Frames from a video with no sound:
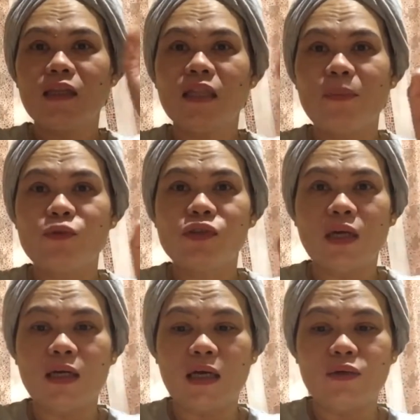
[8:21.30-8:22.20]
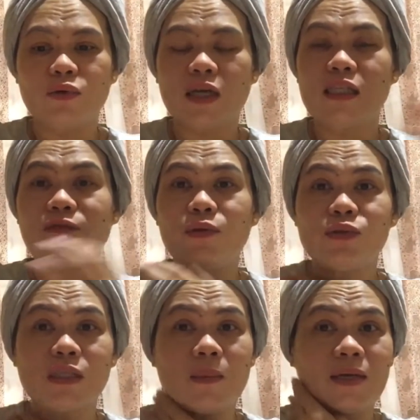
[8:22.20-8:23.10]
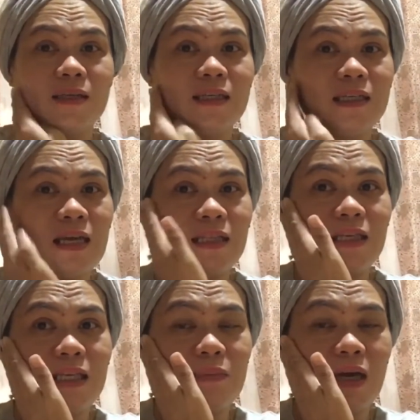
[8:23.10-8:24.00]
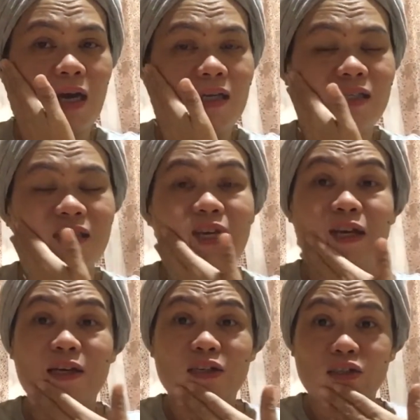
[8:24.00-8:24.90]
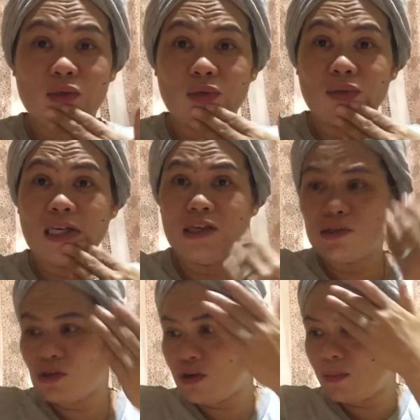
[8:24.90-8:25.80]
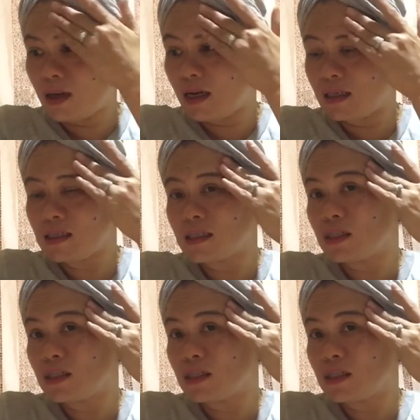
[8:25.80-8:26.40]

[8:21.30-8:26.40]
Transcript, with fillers: Tapos nag, ano, kasi views naman ang need natin, ba diba guys? So, thank you so much.